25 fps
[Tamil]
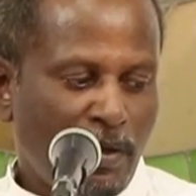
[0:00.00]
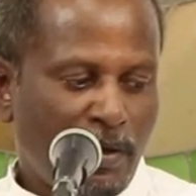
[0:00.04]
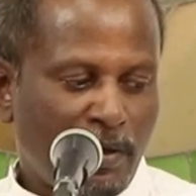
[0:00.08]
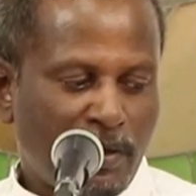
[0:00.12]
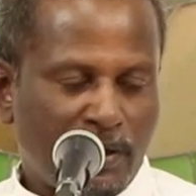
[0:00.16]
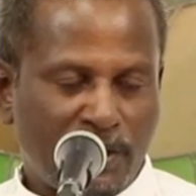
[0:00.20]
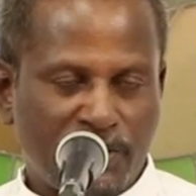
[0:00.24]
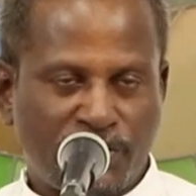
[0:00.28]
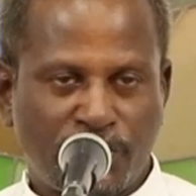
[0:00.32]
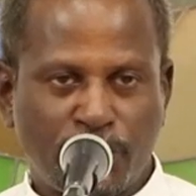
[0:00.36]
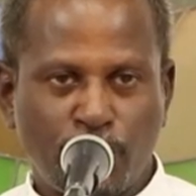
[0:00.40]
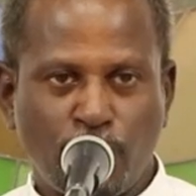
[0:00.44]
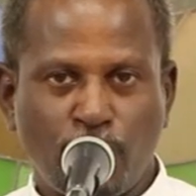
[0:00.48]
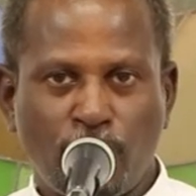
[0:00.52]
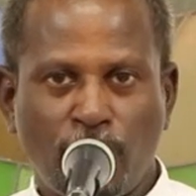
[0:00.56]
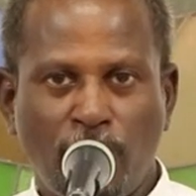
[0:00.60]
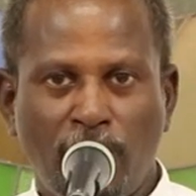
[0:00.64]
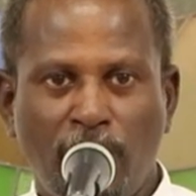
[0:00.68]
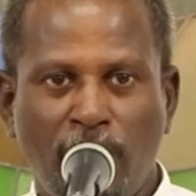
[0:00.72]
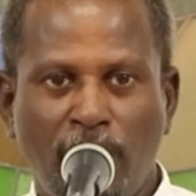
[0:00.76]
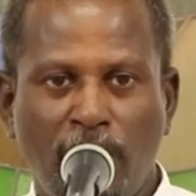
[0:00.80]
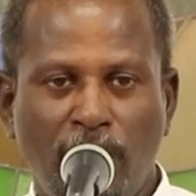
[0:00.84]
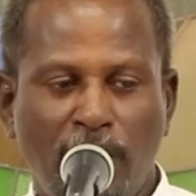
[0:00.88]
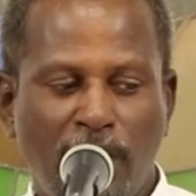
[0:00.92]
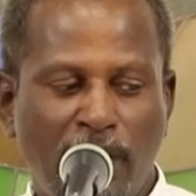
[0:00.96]

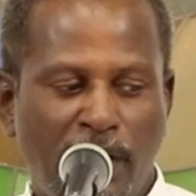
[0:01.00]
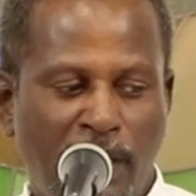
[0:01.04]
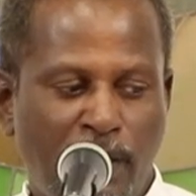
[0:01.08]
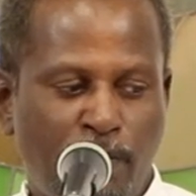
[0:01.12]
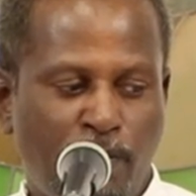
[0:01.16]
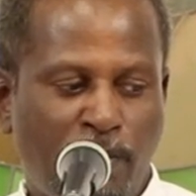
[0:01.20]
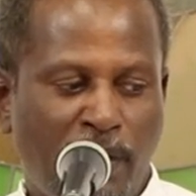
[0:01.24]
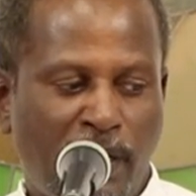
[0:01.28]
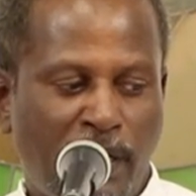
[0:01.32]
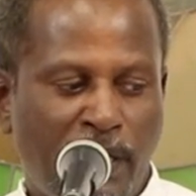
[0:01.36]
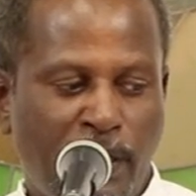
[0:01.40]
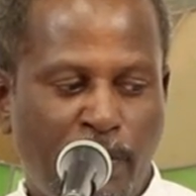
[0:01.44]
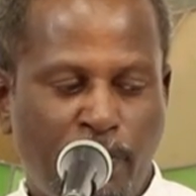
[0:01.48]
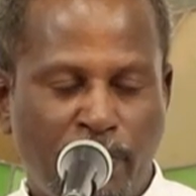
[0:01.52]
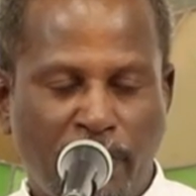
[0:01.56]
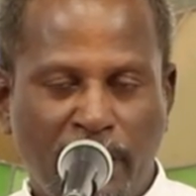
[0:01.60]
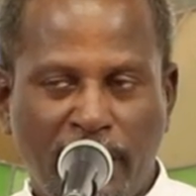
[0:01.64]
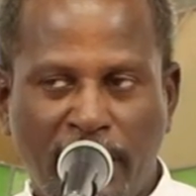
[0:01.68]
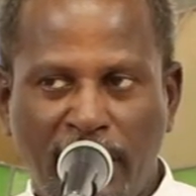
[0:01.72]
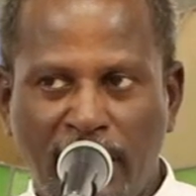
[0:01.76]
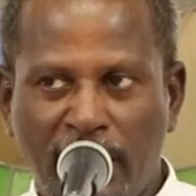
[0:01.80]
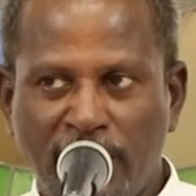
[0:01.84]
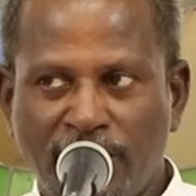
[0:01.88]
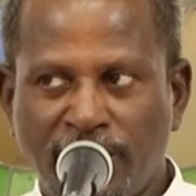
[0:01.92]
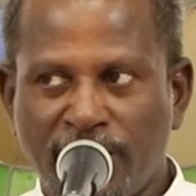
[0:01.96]
கிறிஸ்துவுக்குள்
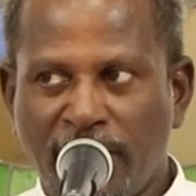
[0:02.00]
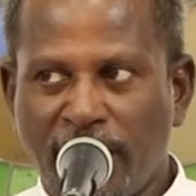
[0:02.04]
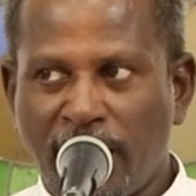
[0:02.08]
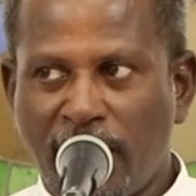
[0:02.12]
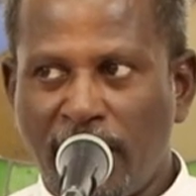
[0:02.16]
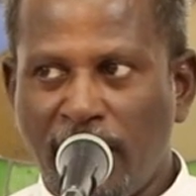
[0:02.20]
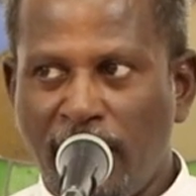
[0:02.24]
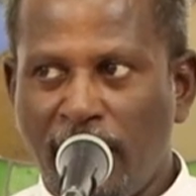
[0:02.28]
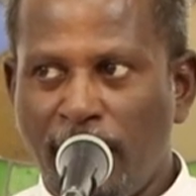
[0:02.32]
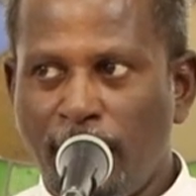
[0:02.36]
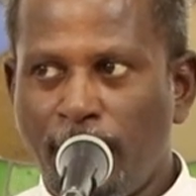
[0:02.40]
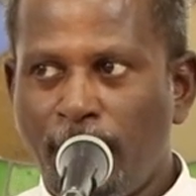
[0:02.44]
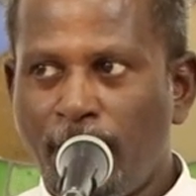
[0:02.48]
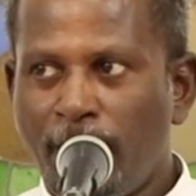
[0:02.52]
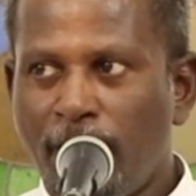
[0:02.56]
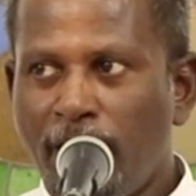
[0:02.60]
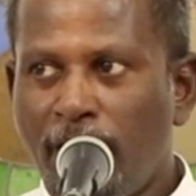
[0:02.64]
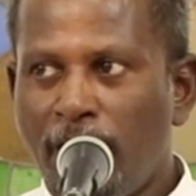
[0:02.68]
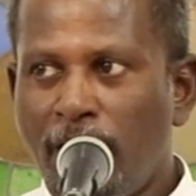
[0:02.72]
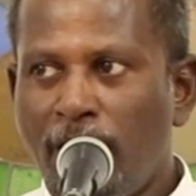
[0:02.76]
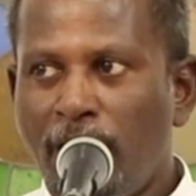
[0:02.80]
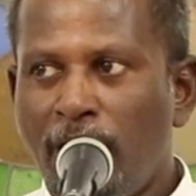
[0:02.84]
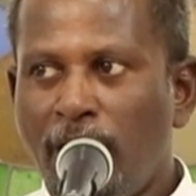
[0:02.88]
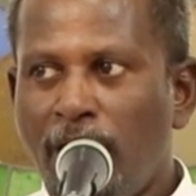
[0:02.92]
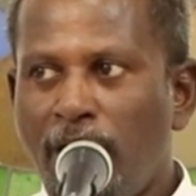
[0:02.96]
அன்பானவர்களே இன்றைக்கு
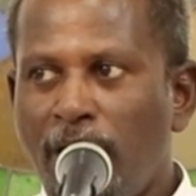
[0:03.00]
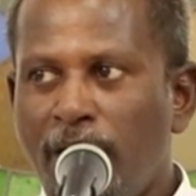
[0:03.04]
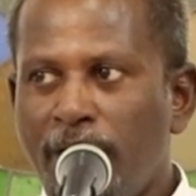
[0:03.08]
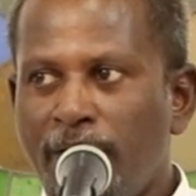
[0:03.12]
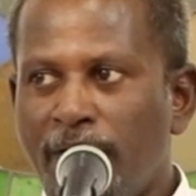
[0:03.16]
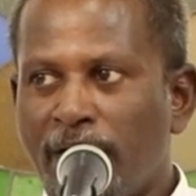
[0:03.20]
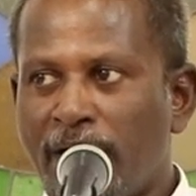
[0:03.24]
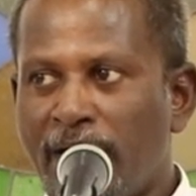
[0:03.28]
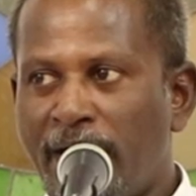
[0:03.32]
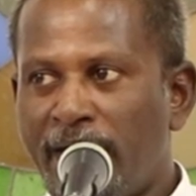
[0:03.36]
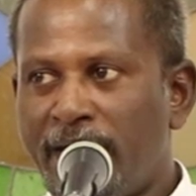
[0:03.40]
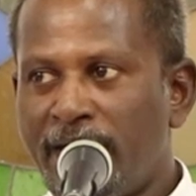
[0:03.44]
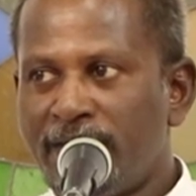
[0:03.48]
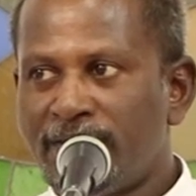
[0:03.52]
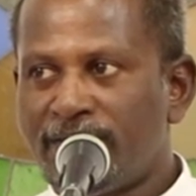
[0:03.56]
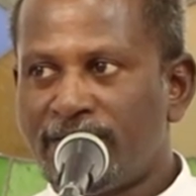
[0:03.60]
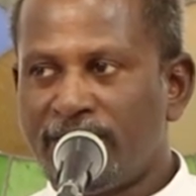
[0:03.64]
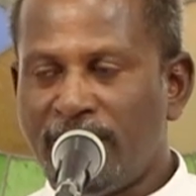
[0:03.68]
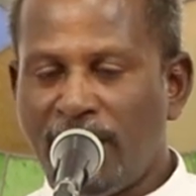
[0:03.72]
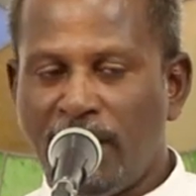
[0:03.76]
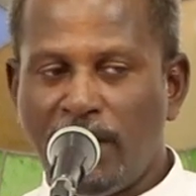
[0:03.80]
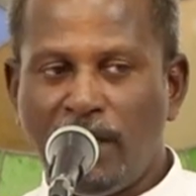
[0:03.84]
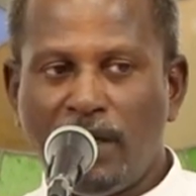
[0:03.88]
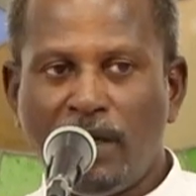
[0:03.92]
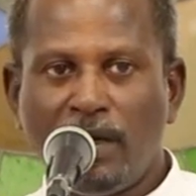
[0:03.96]
இந்த
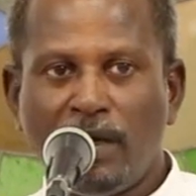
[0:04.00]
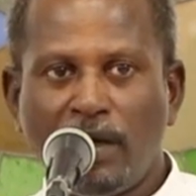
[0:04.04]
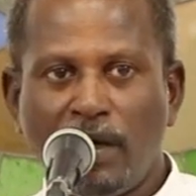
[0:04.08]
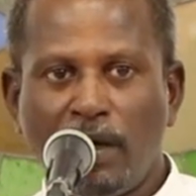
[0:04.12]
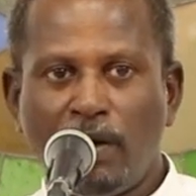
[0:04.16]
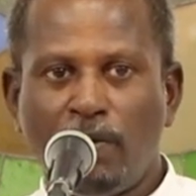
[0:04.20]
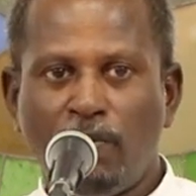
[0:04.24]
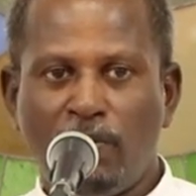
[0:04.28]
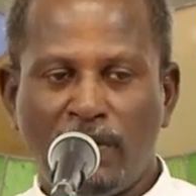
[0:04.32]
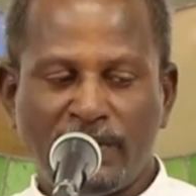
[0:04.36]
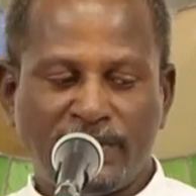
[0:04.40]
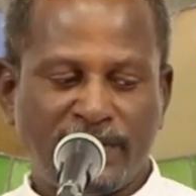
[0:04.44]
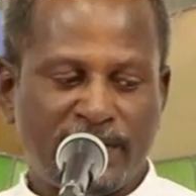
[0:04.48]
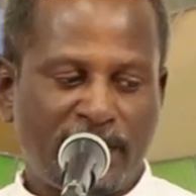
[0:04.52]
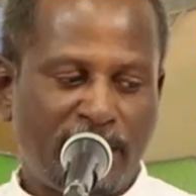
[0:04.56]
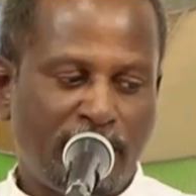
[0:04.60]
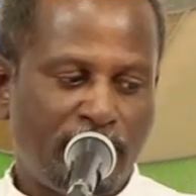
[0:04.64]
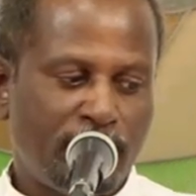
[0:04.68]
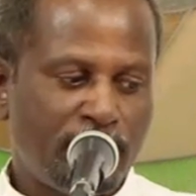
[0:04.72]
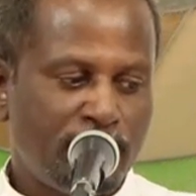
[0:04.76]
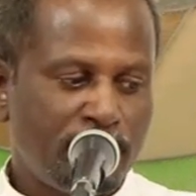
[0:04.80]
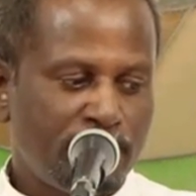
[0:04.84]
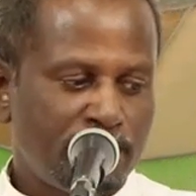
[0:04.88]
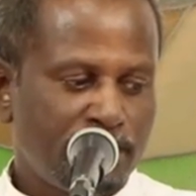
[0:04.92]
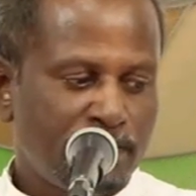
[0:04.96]
கடைசி
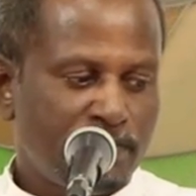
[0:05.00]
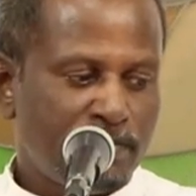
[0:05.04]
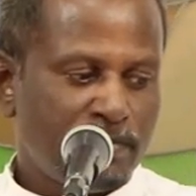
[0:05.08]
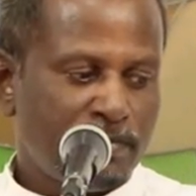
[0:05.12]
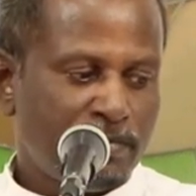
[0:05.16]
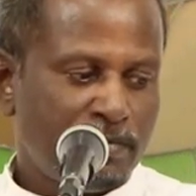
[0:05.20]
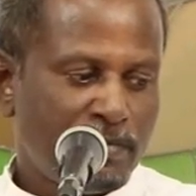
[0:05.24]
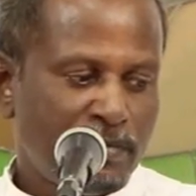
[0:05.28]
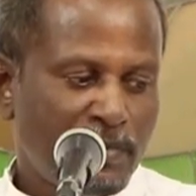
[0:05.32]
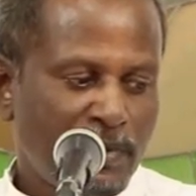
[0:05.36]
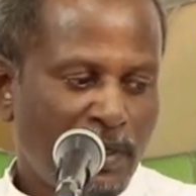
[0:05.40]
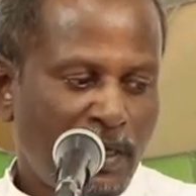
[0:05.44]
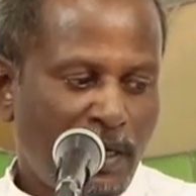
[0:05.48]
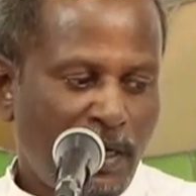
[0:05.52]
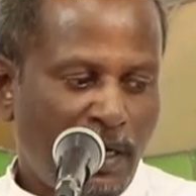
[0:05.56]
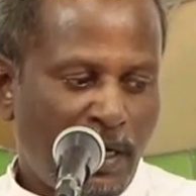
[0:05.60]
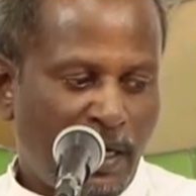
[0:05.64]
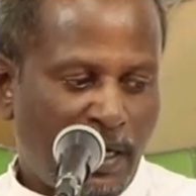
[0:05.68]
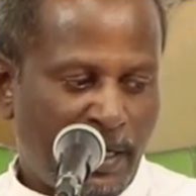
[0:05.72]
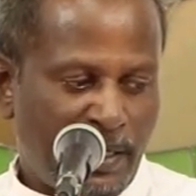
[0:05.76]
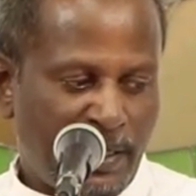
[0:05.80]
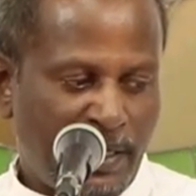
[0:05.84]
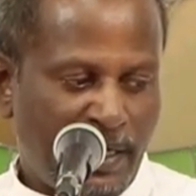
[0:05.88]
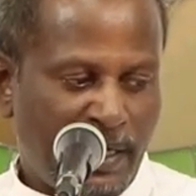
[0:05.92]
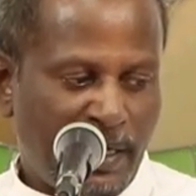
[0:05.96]
வசனம்
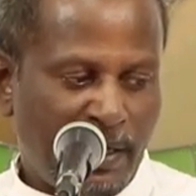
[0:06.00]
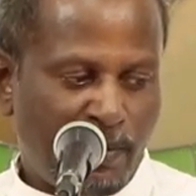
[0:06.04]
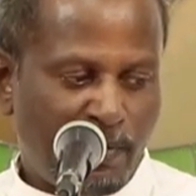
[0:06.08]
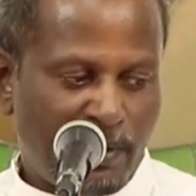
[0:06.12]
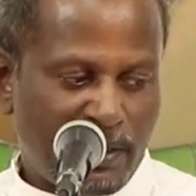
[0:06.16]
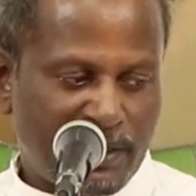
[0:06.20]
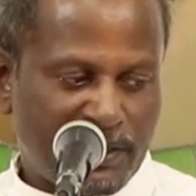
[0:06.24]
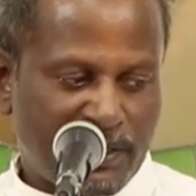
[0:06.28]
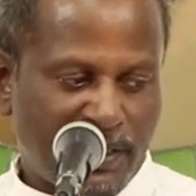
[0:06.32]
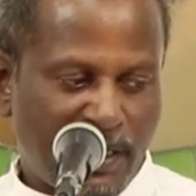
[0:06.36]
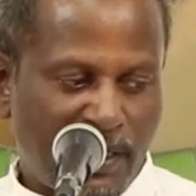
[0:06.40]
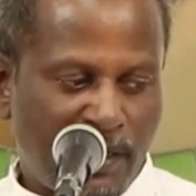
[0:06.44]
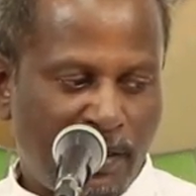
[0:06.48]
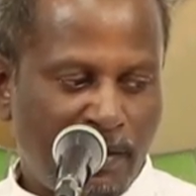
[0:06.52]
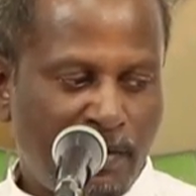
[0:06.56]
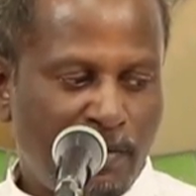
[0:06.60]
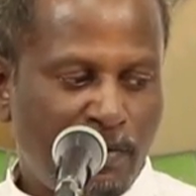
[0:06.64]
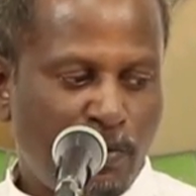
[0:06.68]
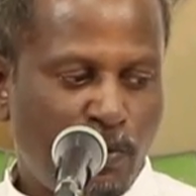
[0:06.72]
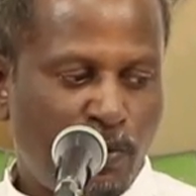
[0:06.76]
அது என்னவென்றால்